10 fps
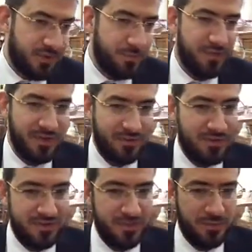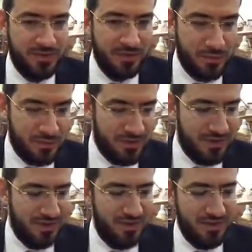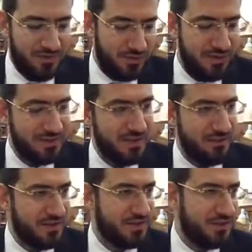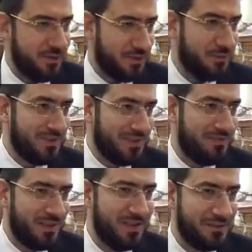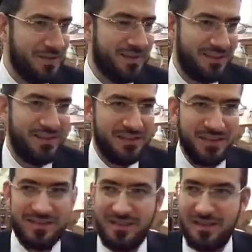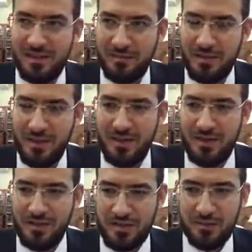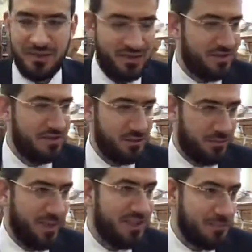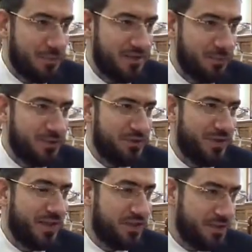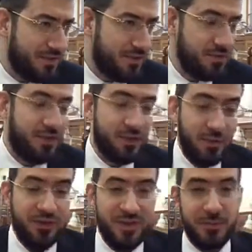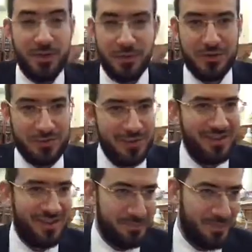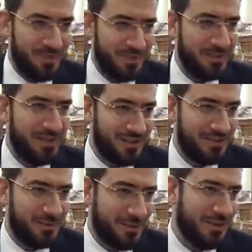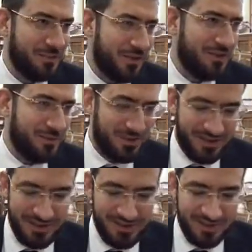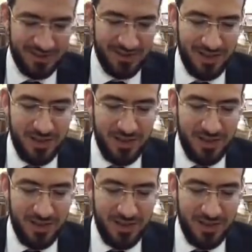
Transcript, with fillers: и провалившийся потолок, и вот этот навес, это могло быть деревянным, да, или растительным, чем-то, что в принципе само по себе кошерно для суки, но это не положено было для, было для сукота, и поэтому это не кошерно.